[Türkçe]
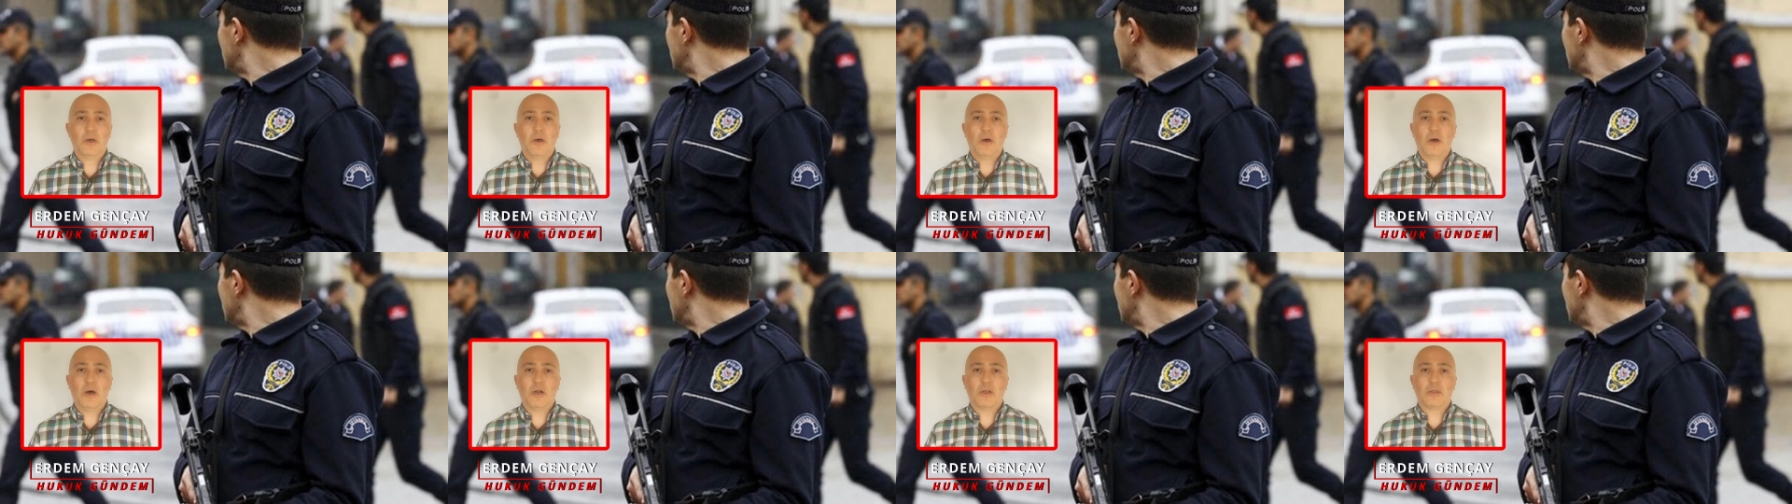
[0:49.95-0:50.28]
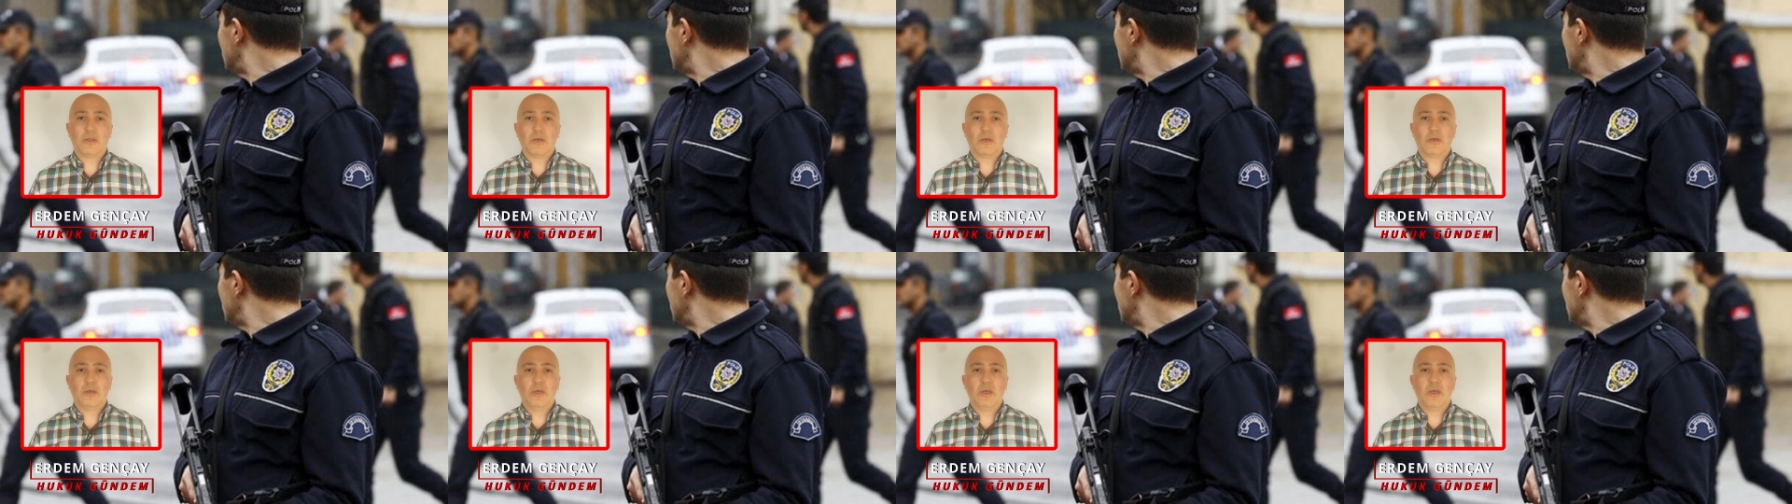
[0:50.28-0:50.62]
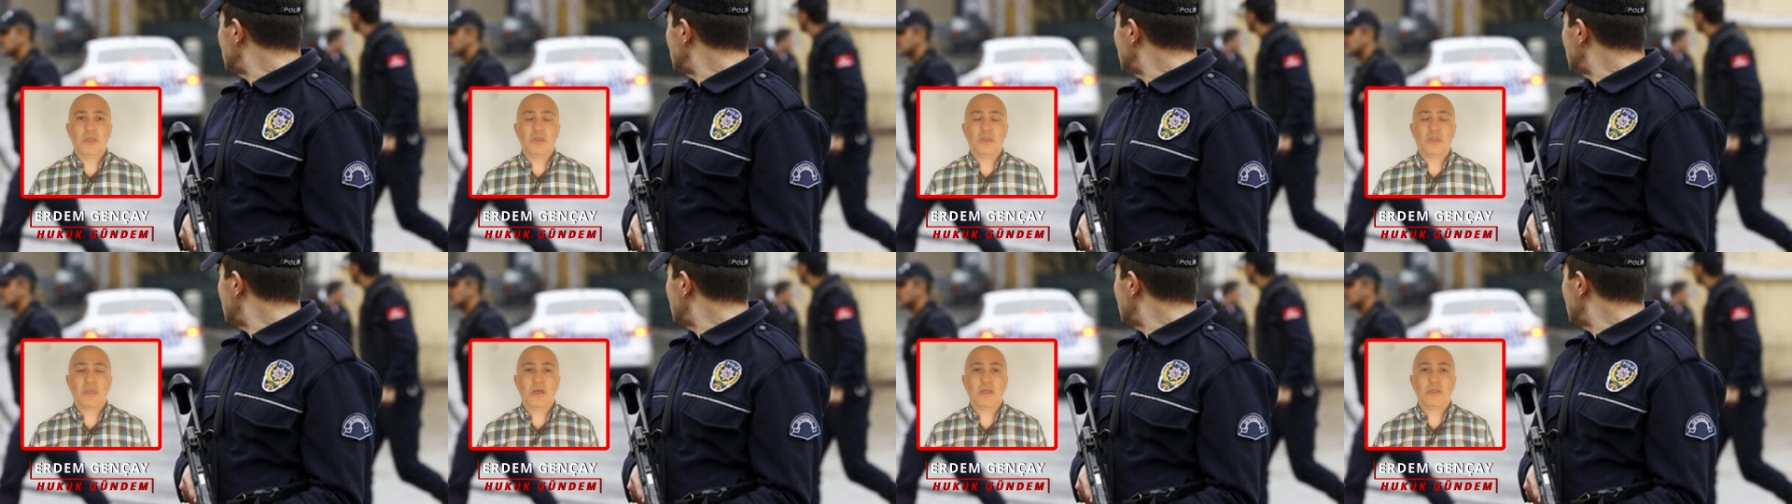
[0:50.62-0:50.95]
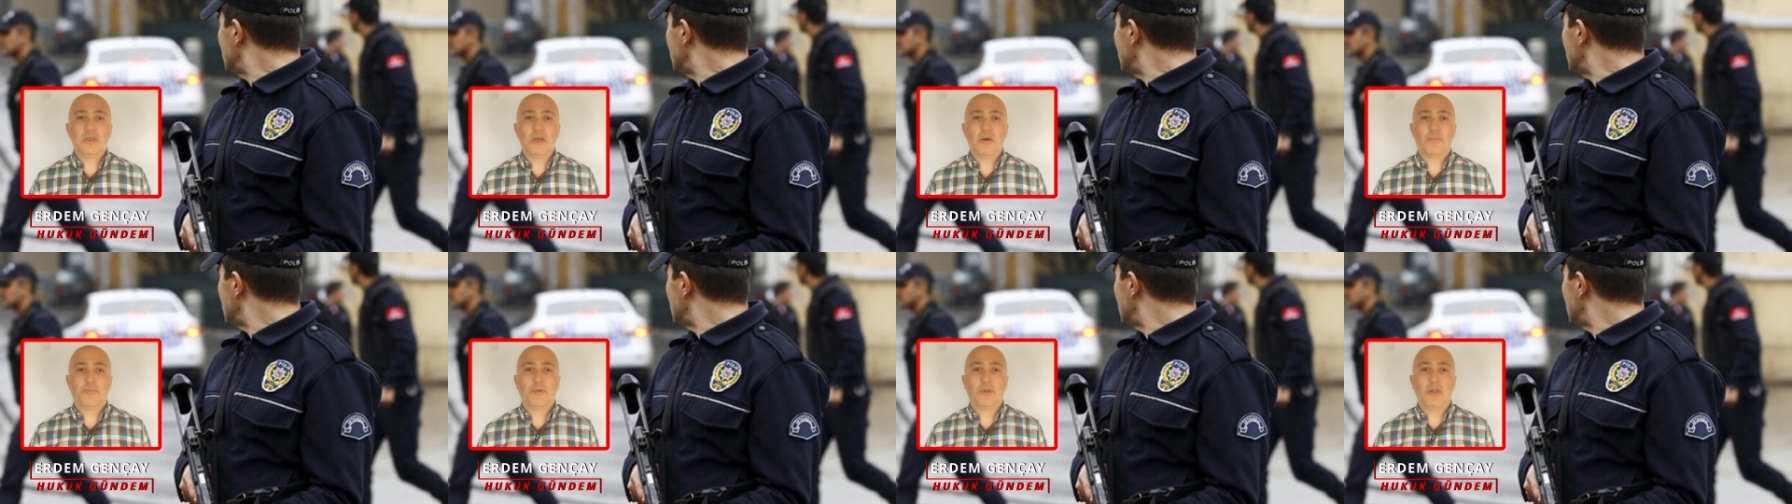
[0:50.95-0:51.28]
artık yeniden
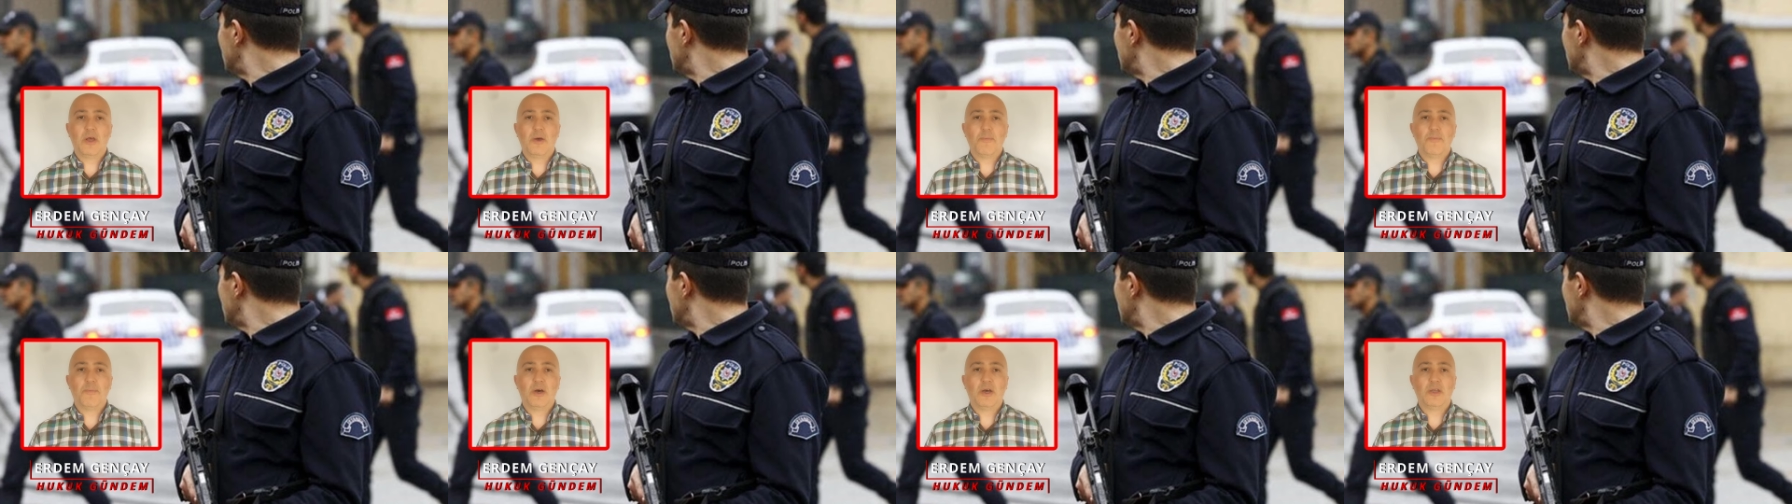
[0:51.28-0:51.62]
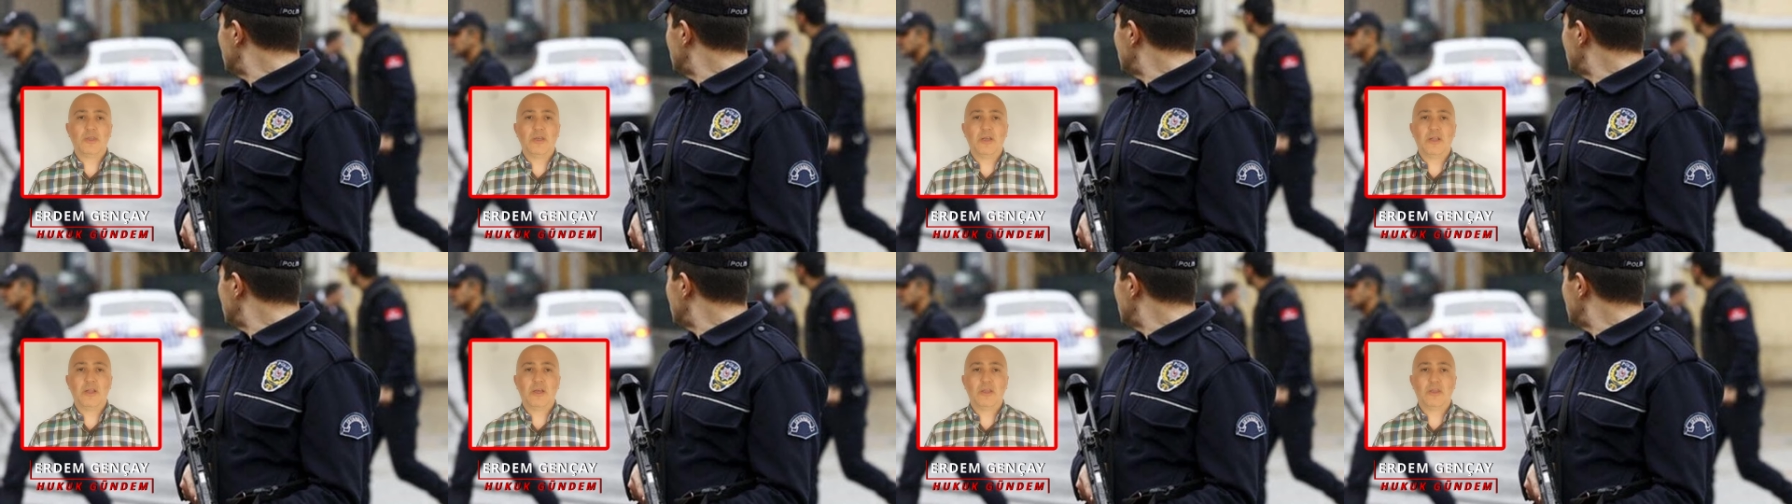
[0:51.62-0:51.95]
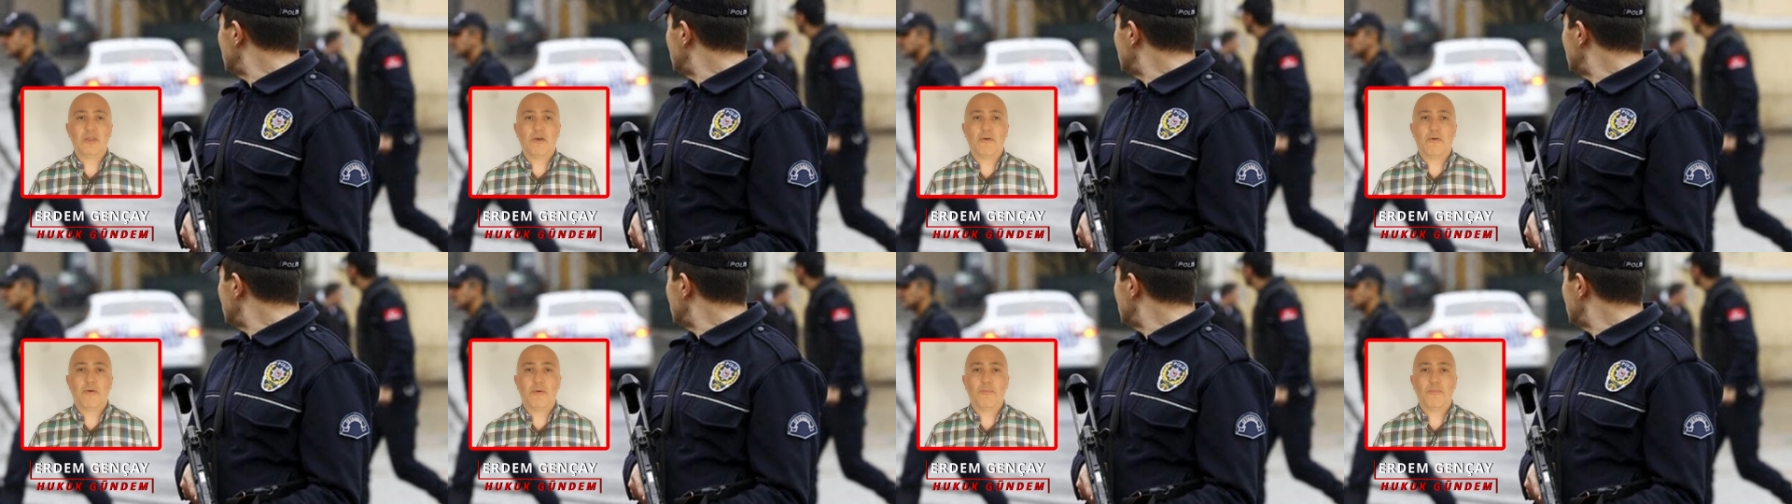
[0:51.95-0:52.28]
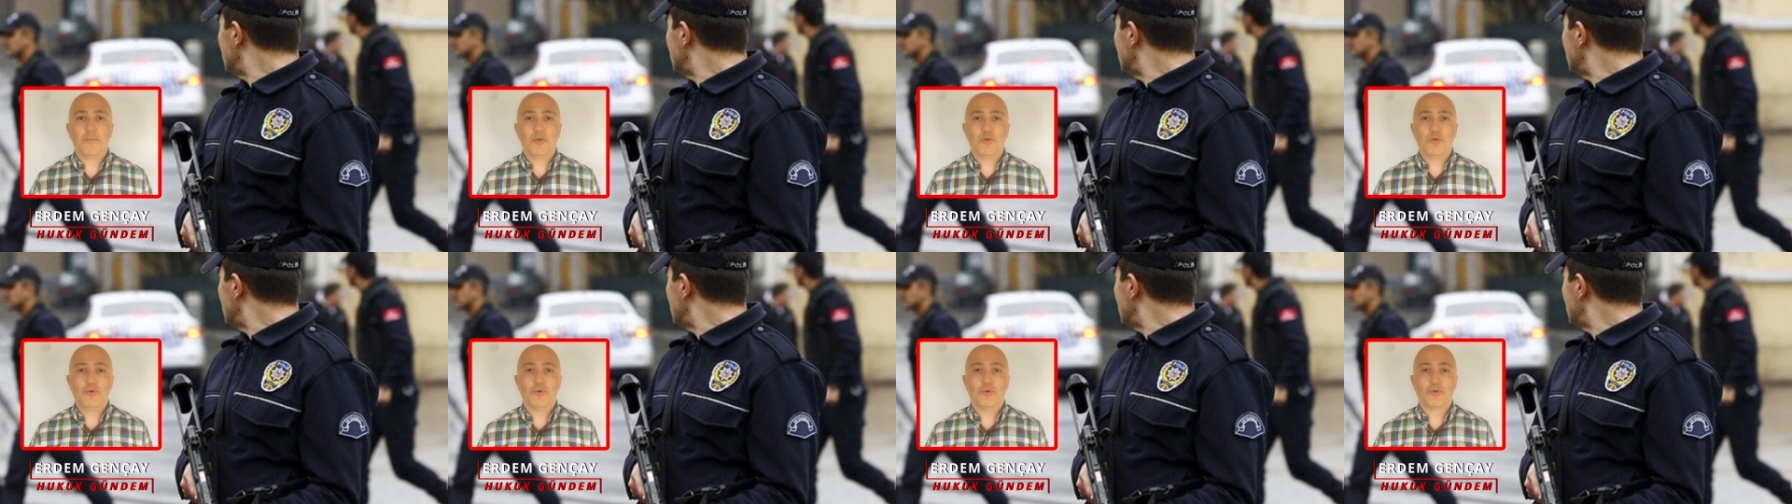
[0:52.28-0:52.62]
yapılanma adıyla devam
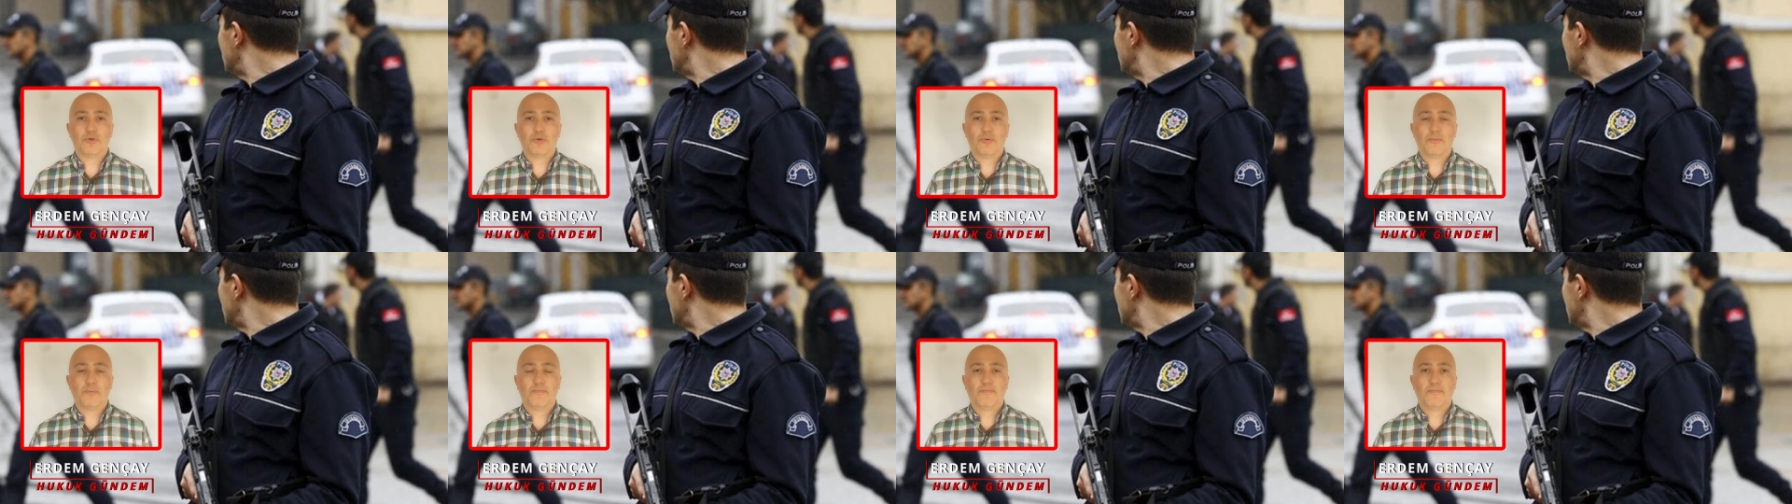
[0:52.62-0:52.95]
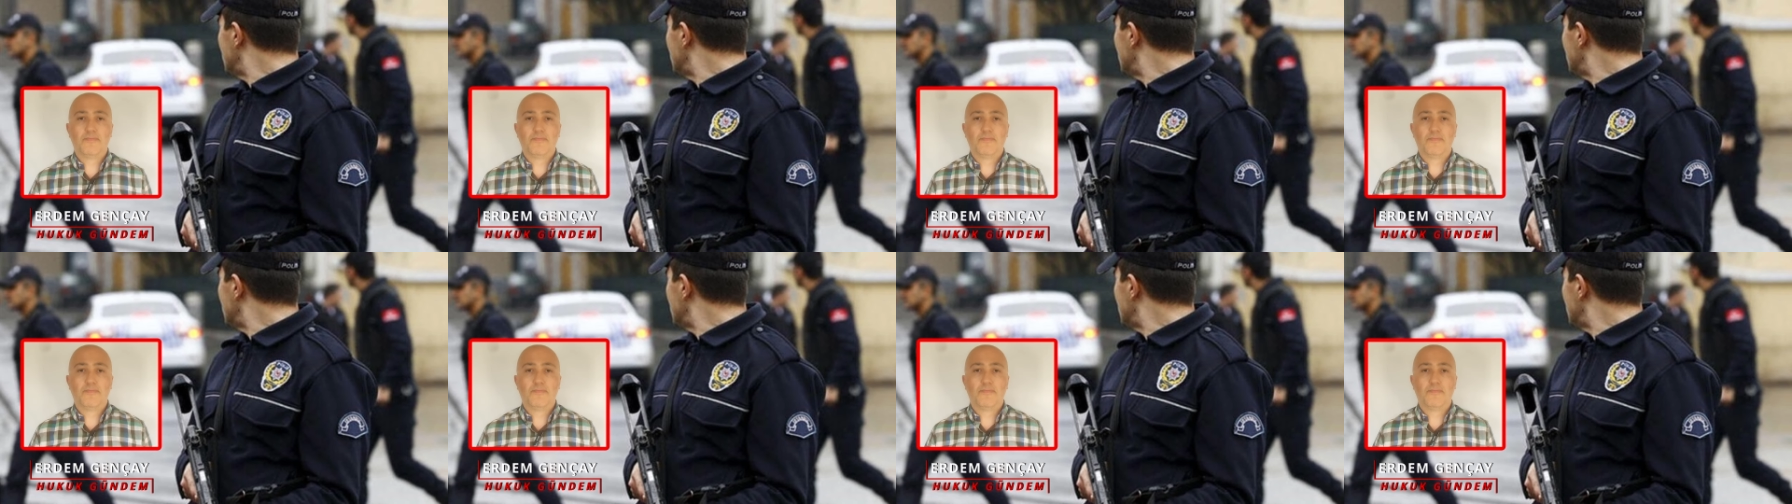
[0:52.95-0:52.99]
ediyor.